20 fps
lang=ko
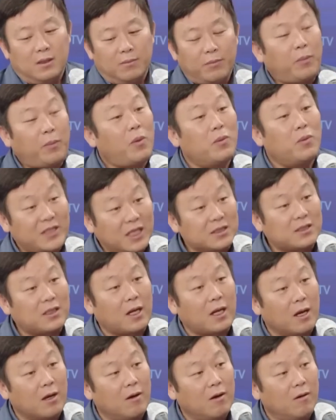퍼포먼스
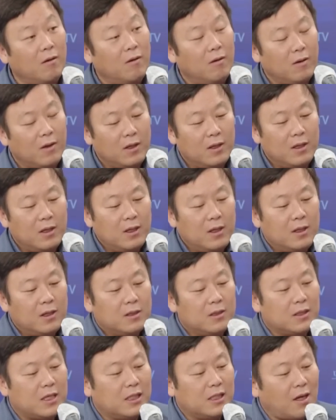했잖아요.
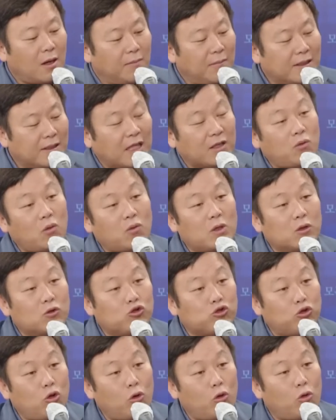음. 그게 정말 대통령의
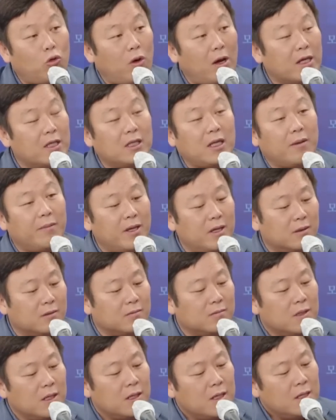주도로
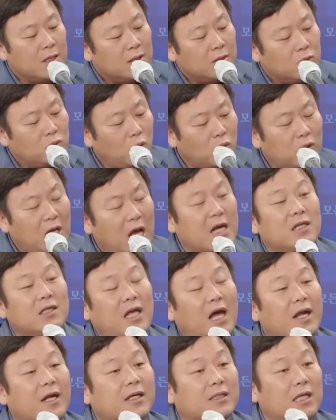확인되면 또 다른
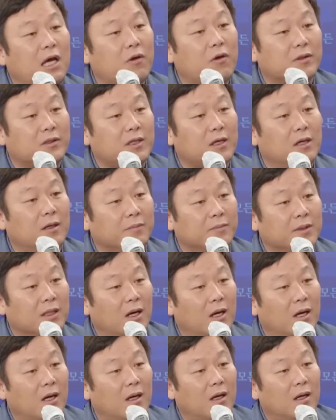탄핵 사유라고
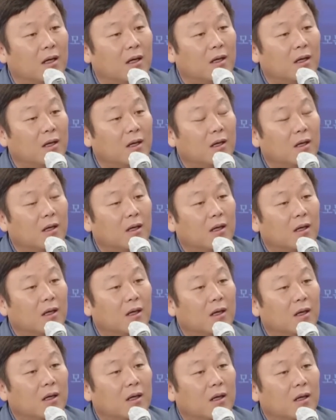생각합니다.
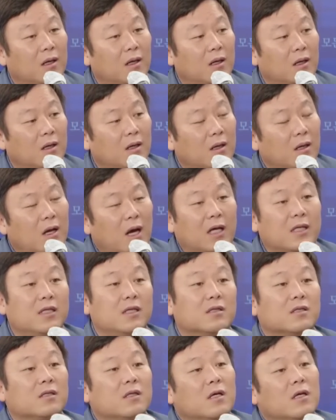하...
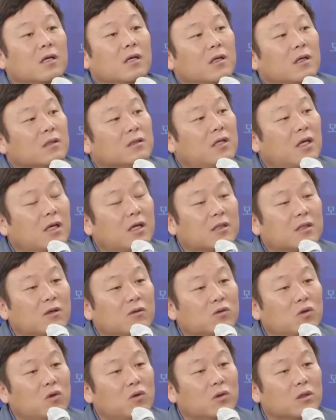아니 세계
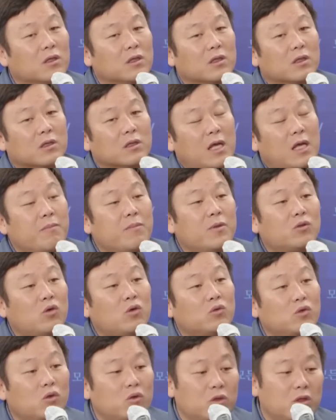청소년들을 대한민국
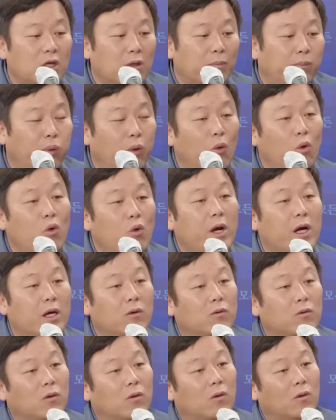청소년들을
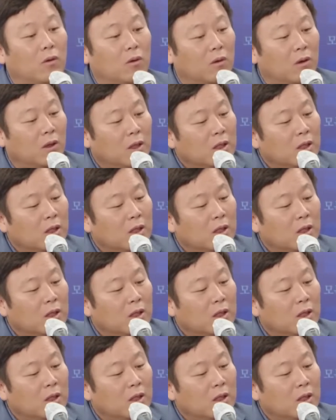보호하고